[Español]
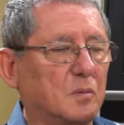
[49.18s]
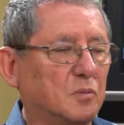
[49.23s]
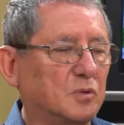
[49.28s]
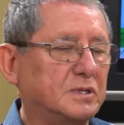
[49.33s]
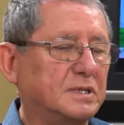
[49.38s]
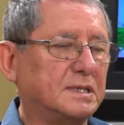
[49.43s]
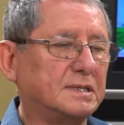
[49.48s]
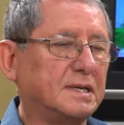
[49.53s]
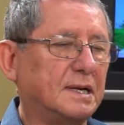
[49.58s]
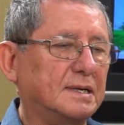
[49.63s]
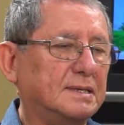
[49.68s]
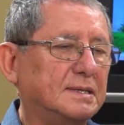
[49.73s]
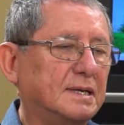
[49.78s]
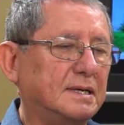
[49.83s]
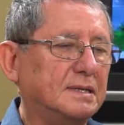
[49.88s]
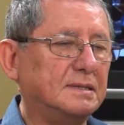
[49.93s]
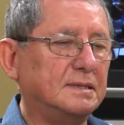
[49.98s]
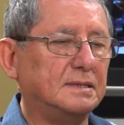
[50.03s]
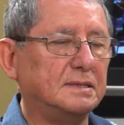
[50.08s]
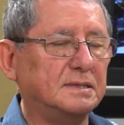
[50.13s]
Muchas
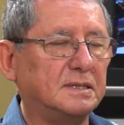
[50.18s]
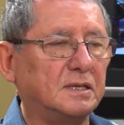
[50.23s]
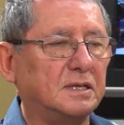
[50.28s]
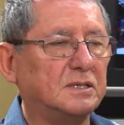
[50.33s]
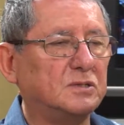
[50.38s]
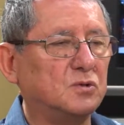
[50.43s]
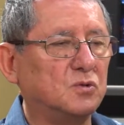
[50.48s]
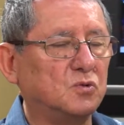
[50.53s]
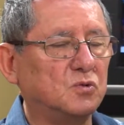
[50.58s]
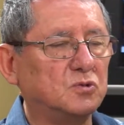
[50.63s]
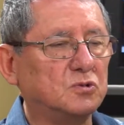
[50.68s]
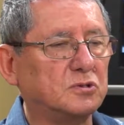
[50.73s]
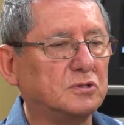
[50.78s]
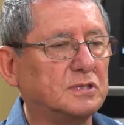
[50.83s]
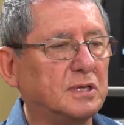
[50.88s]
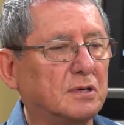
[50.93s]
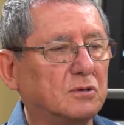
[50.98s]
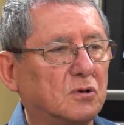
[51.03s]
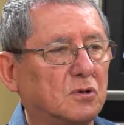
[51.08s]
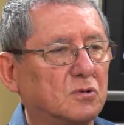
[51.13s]
gracias. Este es un gusto
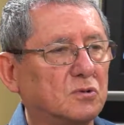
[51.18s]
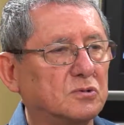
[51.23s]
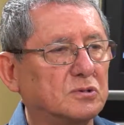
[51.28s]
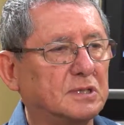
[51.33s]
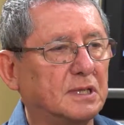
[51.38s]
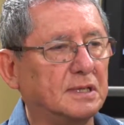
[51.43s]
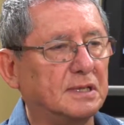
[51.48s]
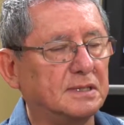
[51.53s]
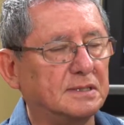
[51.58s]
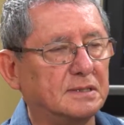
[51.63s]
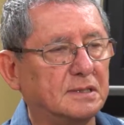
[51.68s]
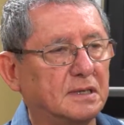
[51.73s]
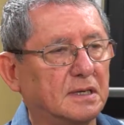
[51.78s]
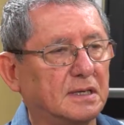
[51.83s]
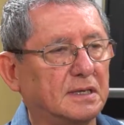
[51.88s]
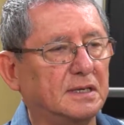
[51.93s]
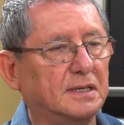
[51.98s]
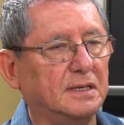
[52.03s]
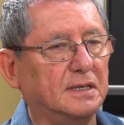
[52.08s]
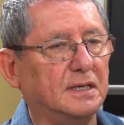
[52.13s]
estar con ustedes
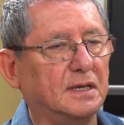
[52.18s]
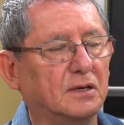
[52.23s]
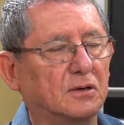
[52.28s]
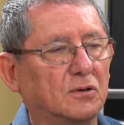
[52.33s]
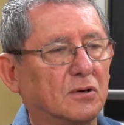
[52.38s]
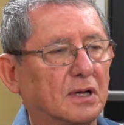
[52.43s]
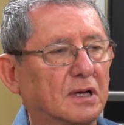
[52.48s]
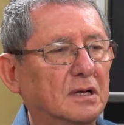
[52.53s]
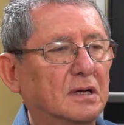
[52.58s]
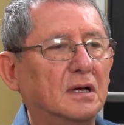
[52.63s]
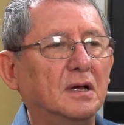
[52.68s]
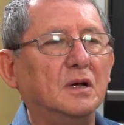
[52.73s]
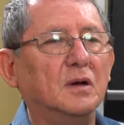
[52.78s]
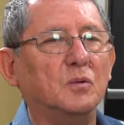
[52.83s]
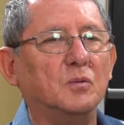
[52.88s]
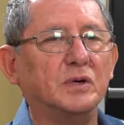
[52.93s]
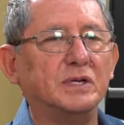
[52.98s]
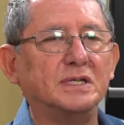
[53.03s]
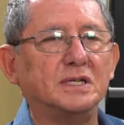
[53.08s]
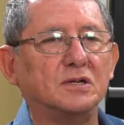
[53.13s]
aquí y ahora.
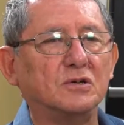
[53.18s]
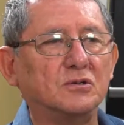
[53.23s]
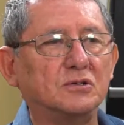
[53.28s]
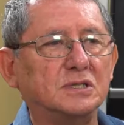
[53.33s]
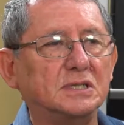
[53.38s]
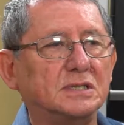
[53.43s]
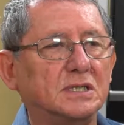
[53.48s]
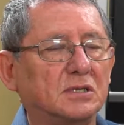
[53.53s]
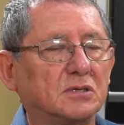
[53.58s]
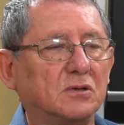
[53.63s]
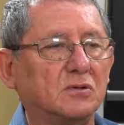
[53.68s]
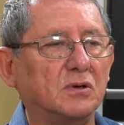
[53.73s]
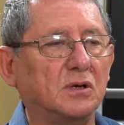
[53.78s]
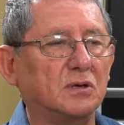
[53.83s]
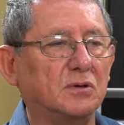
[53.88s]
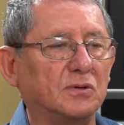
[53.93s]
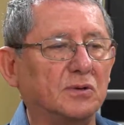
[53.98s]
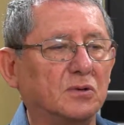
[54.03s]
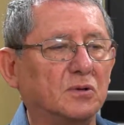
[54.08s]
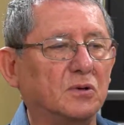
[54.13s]
Buenas noches a todo el
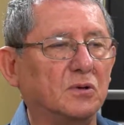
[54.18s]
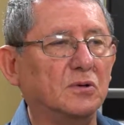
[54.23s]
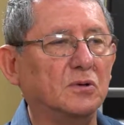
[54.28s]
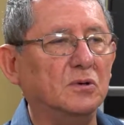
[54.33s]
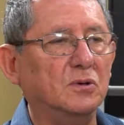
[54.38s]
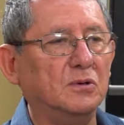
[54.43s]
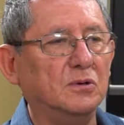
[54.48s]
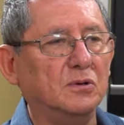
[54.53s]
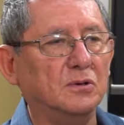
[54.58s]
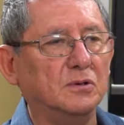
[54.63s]
auditorio.